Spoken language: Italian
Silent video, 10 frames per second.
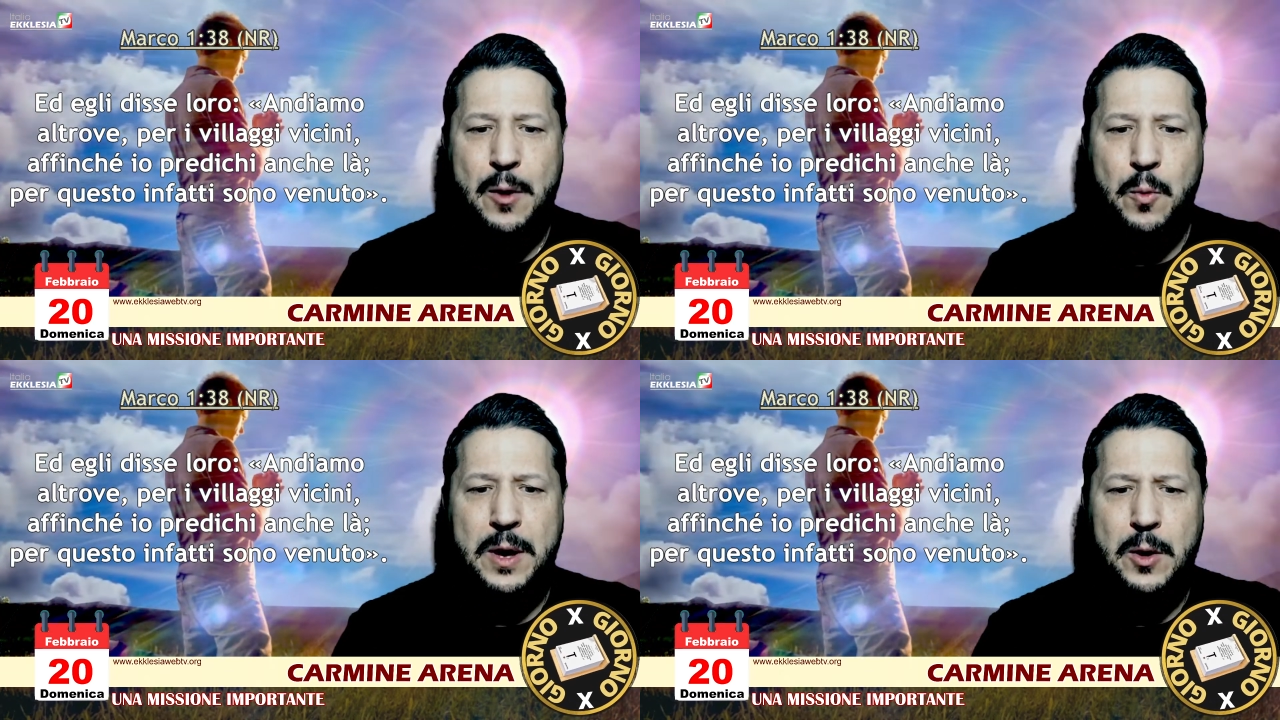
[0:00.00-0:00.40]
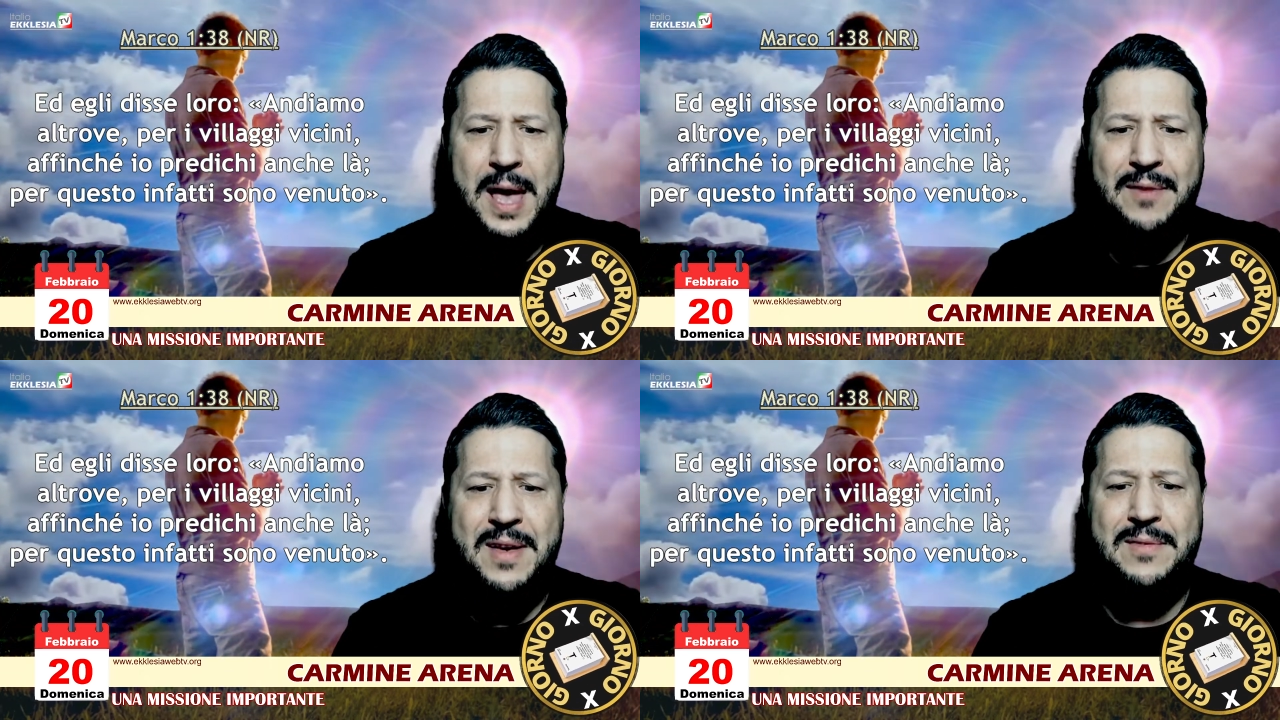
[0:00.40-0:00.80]
chi
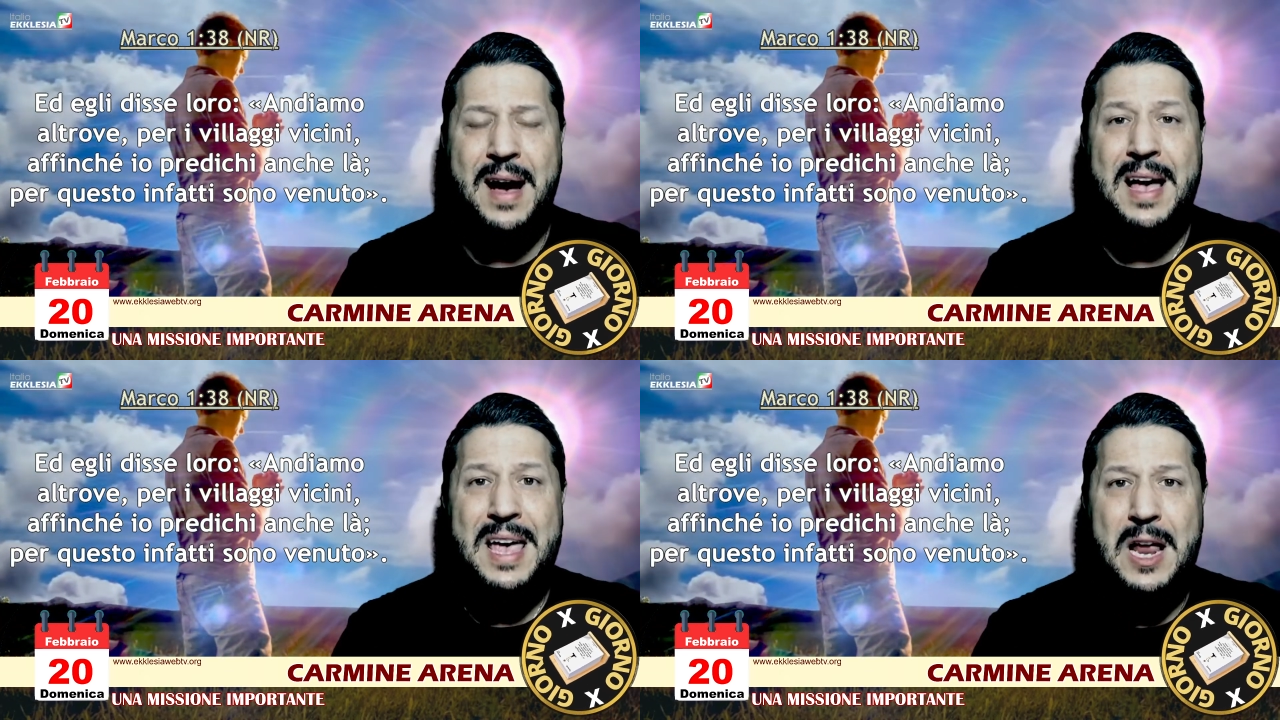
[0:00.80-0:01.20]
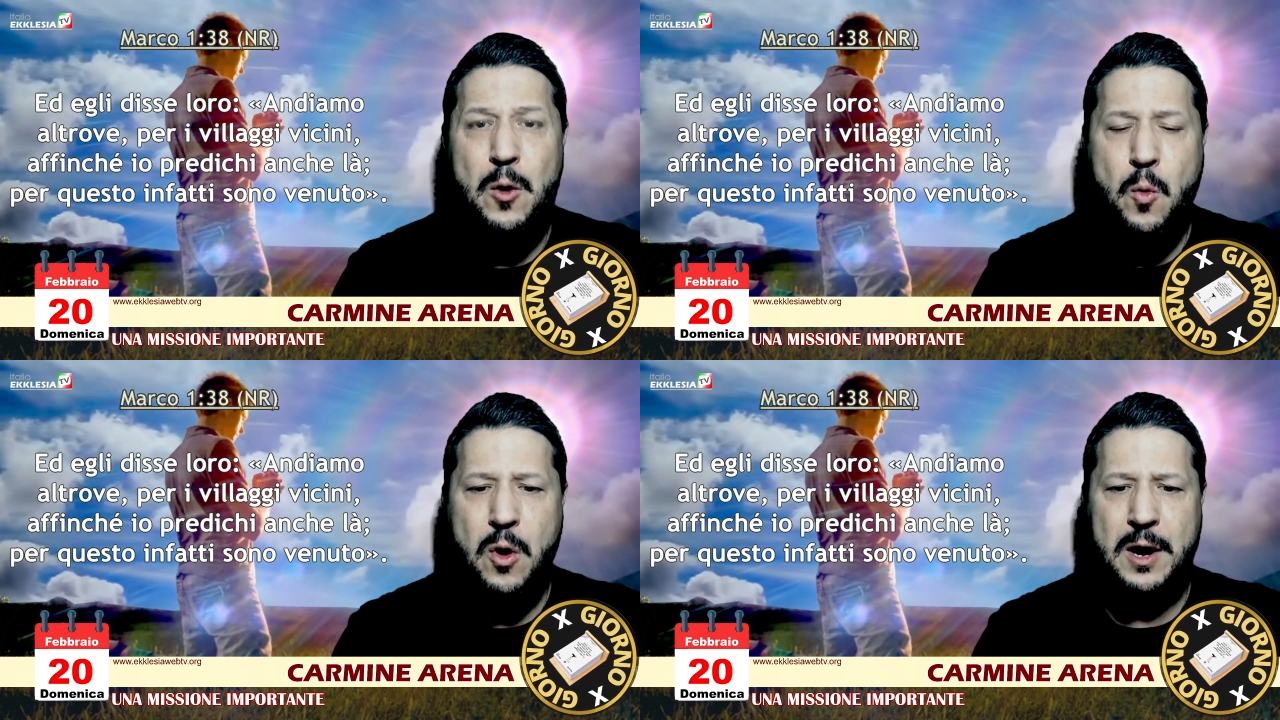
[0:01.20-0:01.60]
aveva
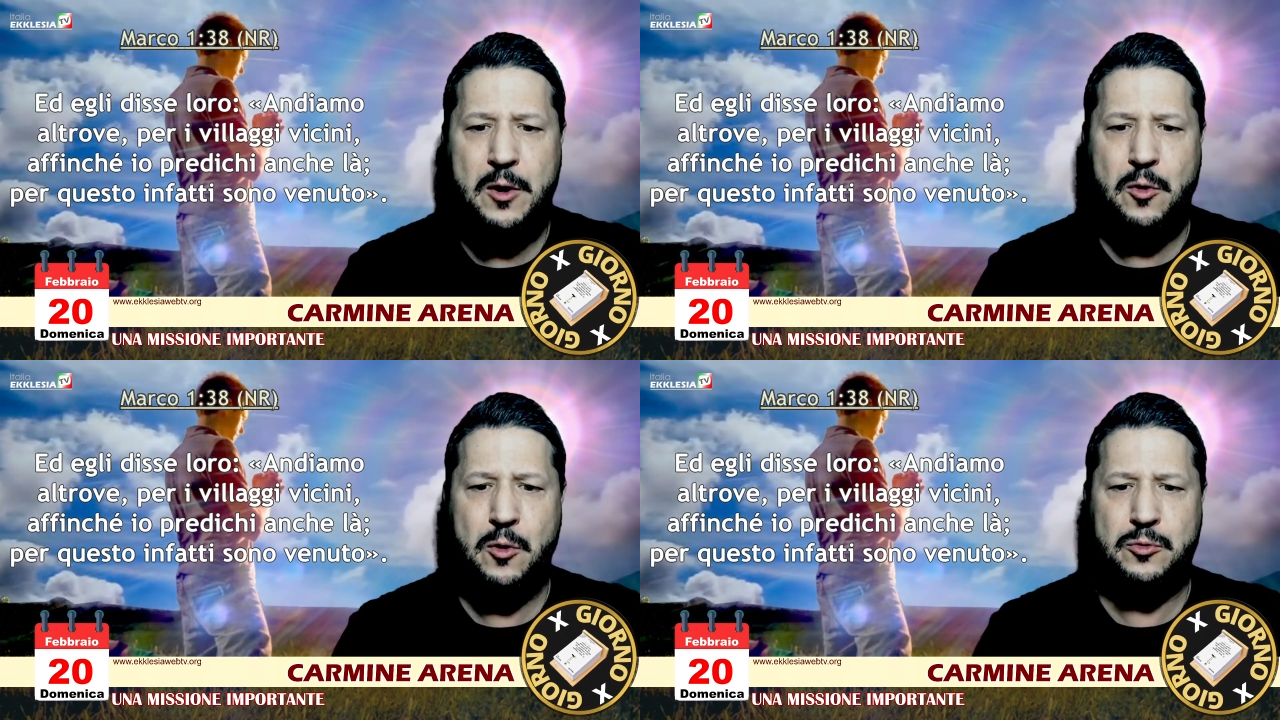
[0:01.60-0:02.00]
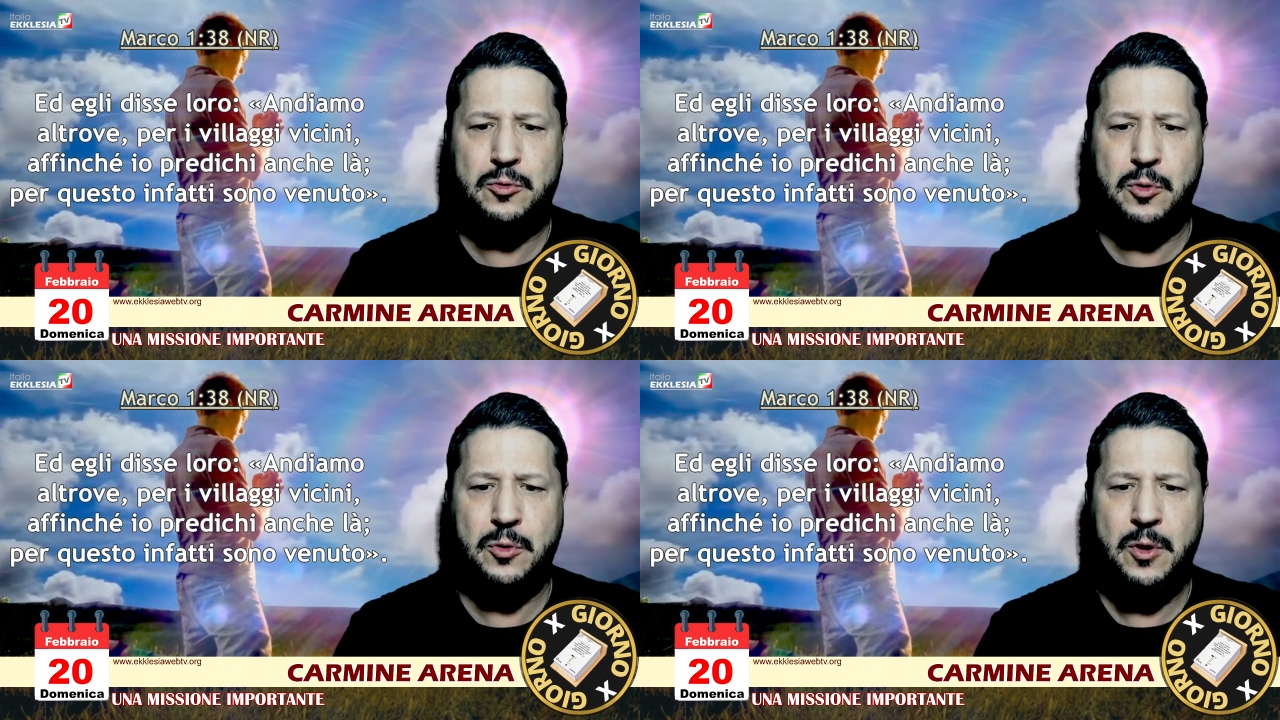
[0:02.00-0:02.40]
il cuore
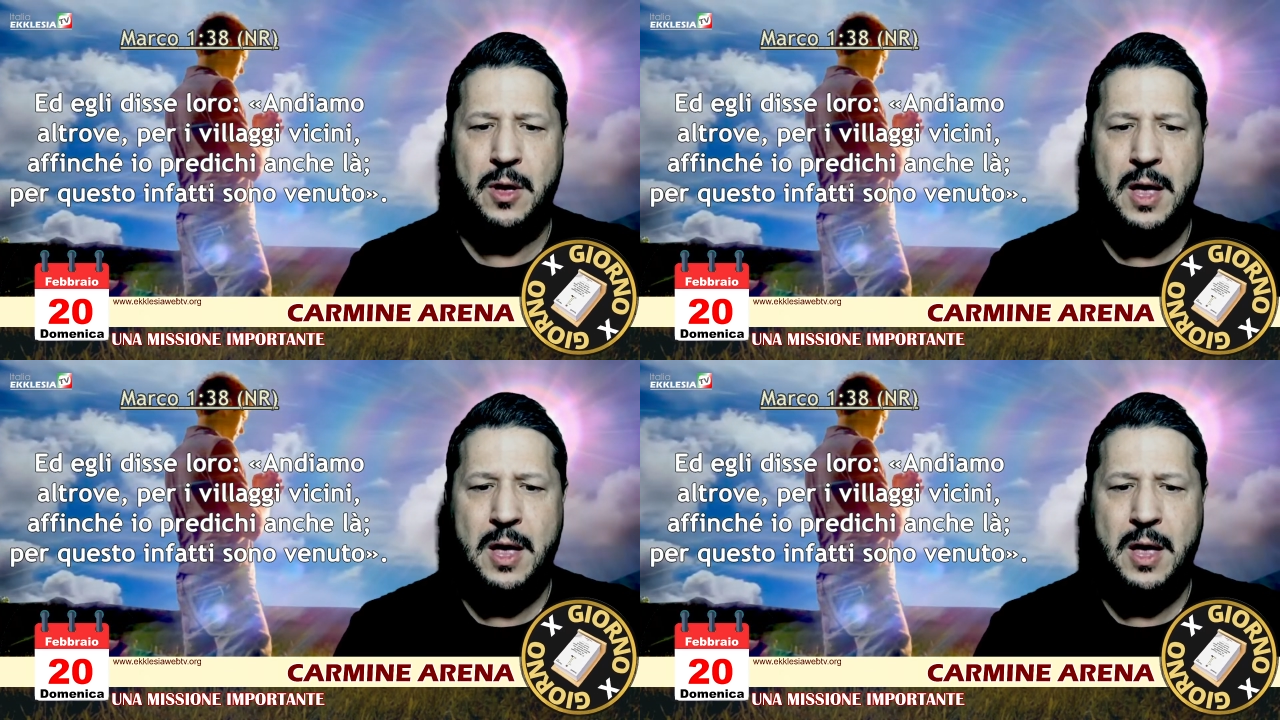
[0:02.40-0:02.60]
rotto.